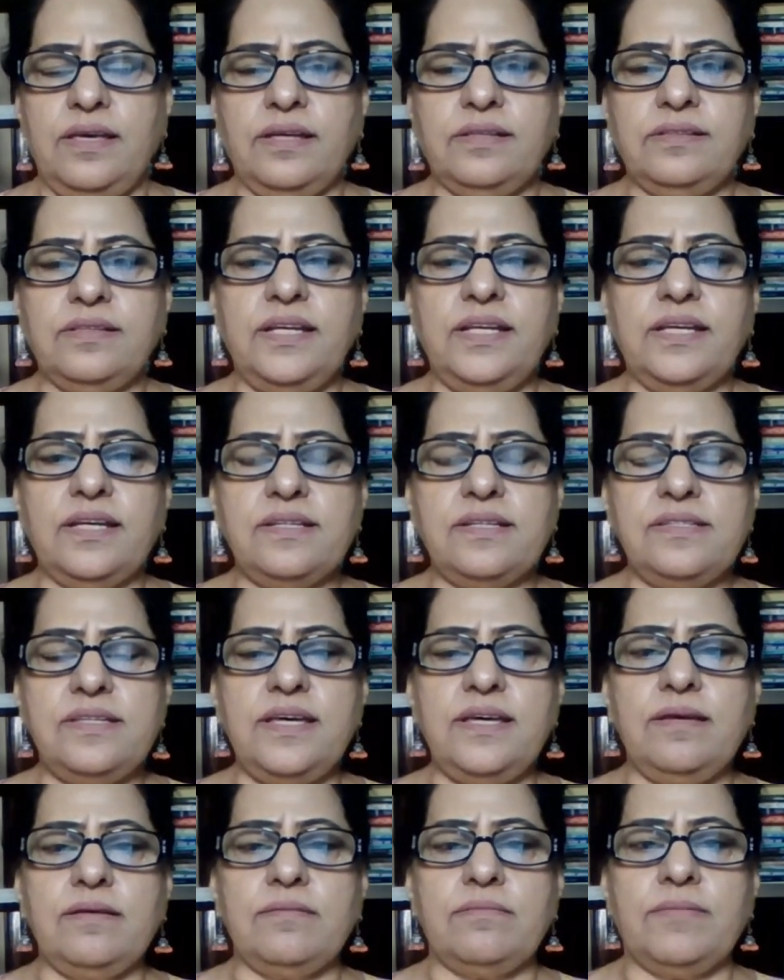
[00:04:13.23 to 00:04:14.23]
एक तरीके
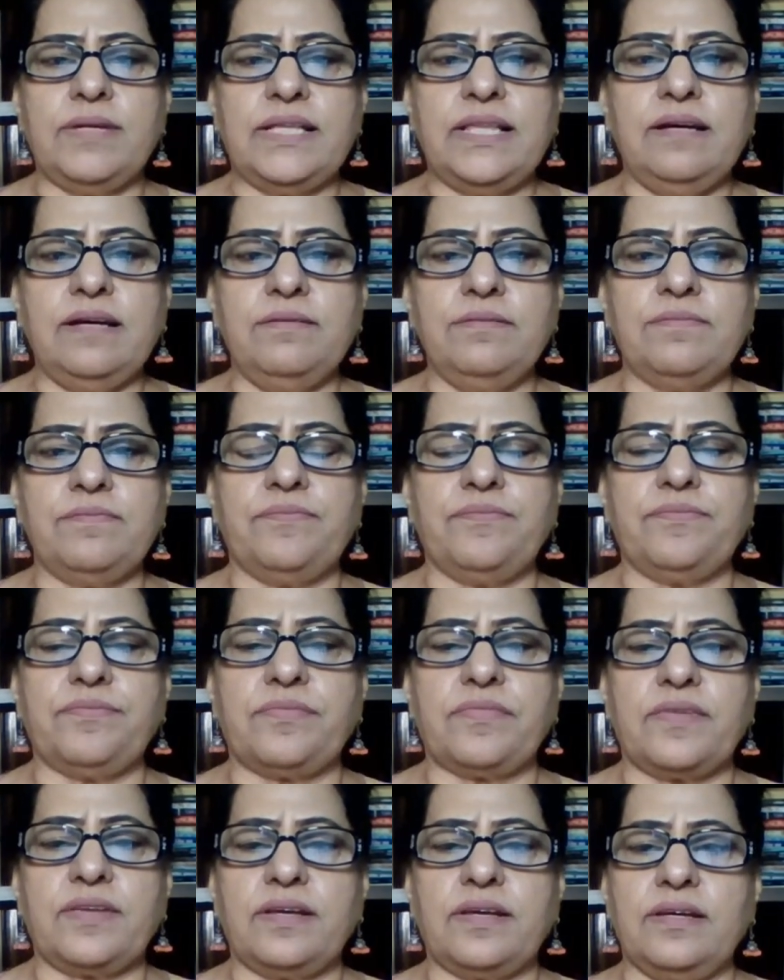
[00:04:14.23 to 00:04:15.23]
से मतलब
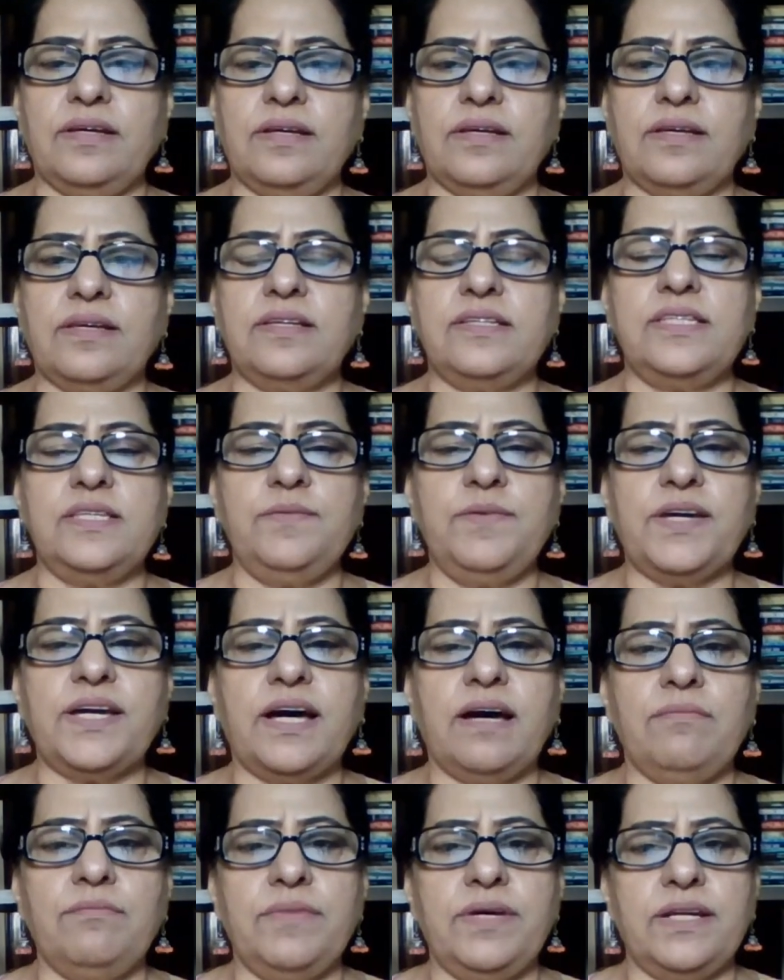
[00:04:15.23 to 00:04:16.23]
किसी भी
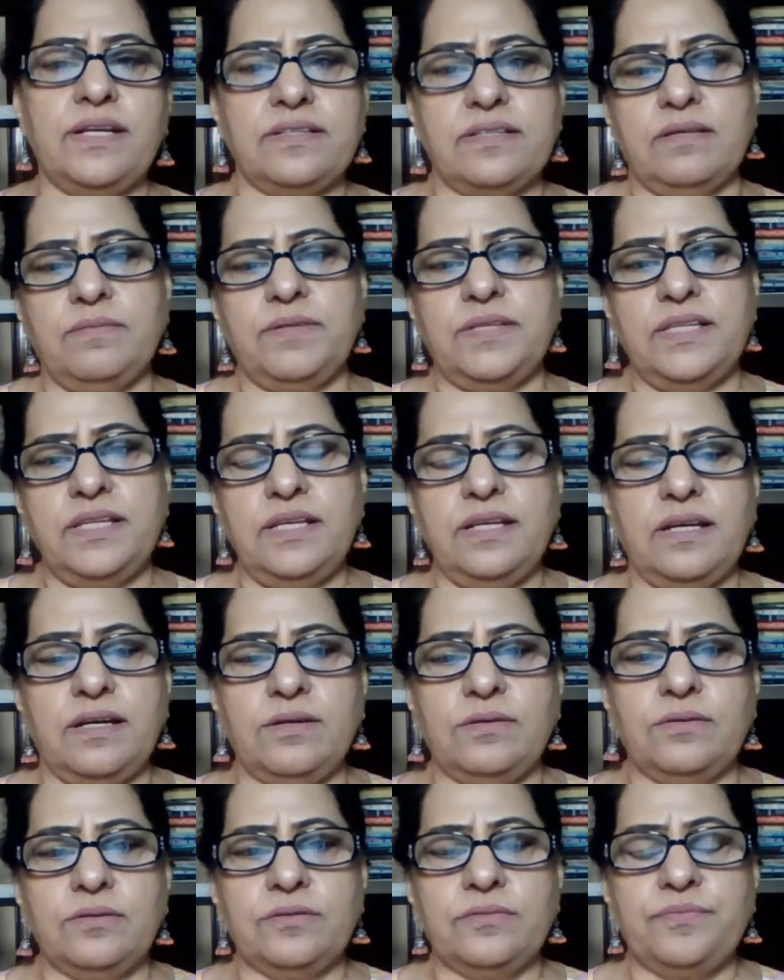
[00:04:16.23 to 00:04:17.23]
काम में रजामंदी ना
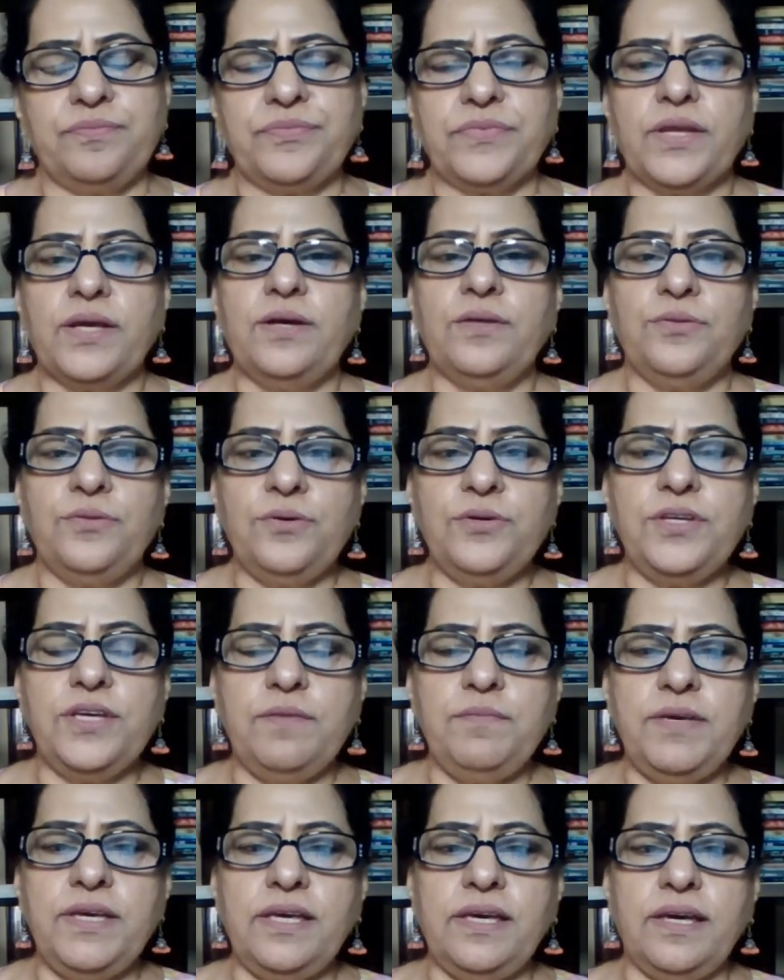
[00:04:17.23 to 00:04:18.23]
हो तो
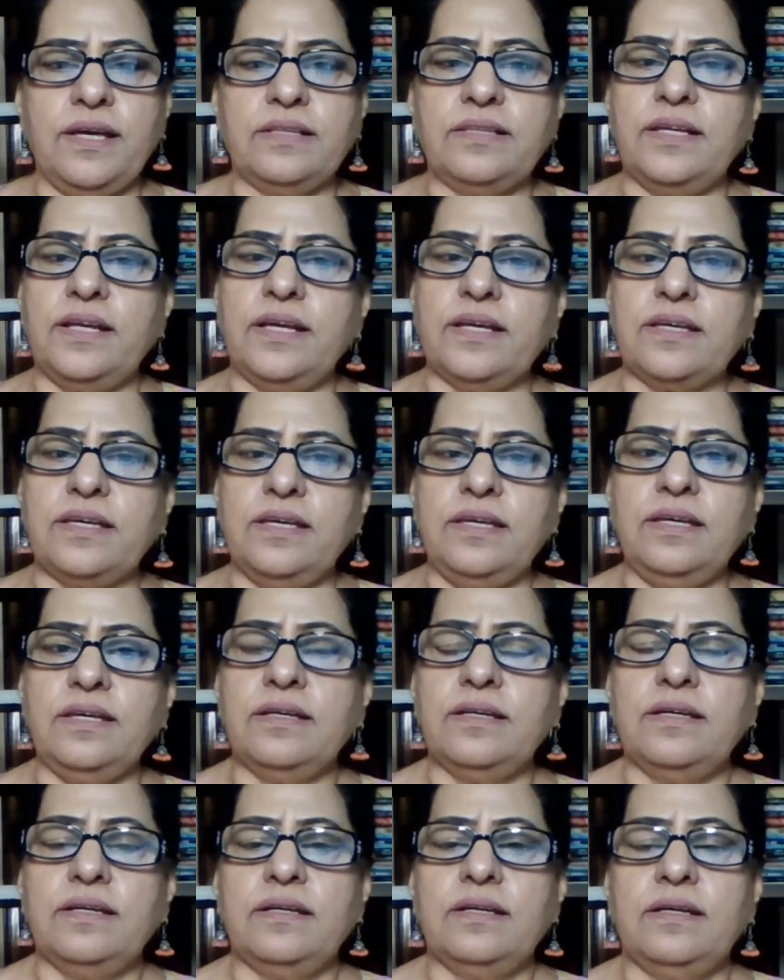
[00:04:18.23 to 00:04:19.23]
ये भी एक तरह की
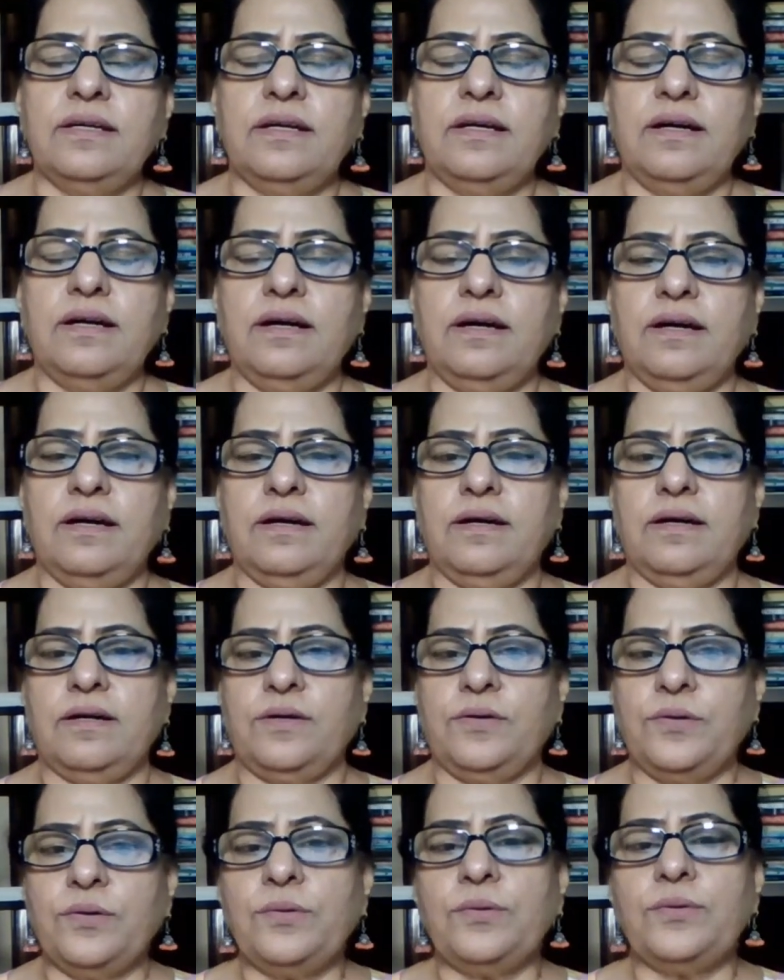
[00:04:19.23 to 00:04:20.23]

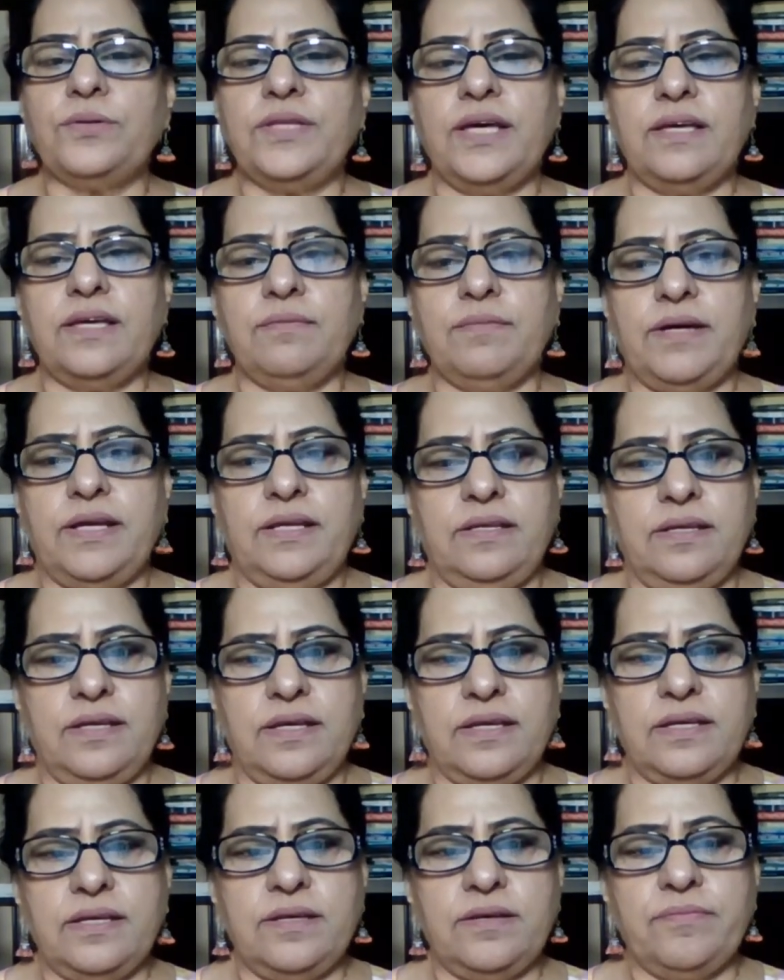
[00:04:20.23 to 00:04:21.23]
क्रूरता ही मानी
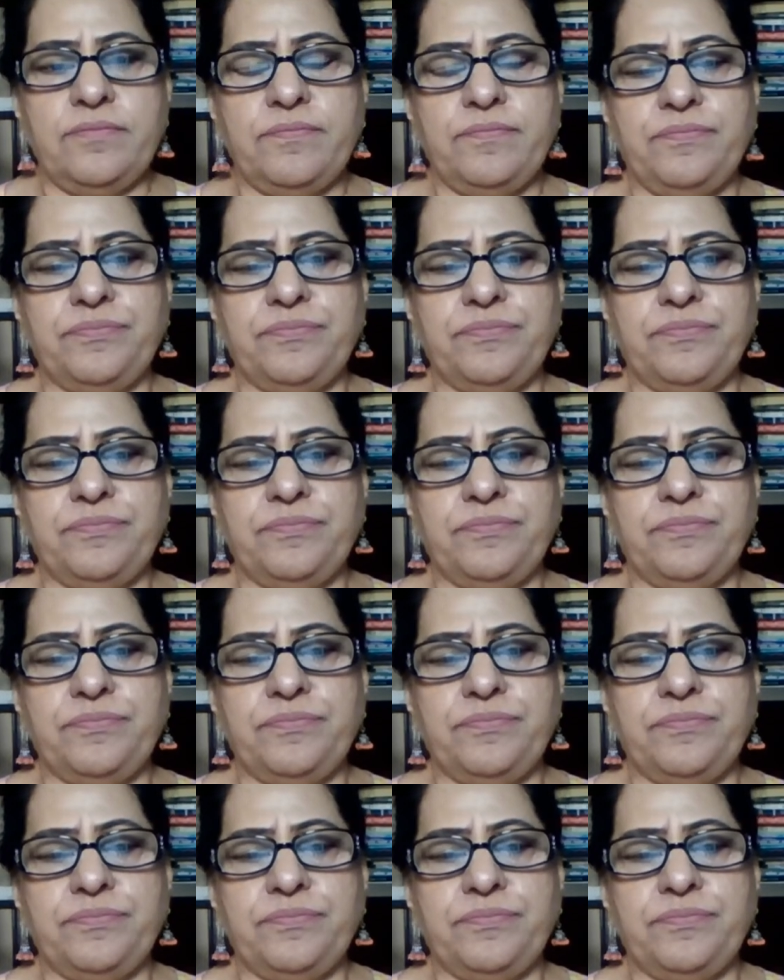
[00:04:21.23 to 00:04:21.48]
जाएगी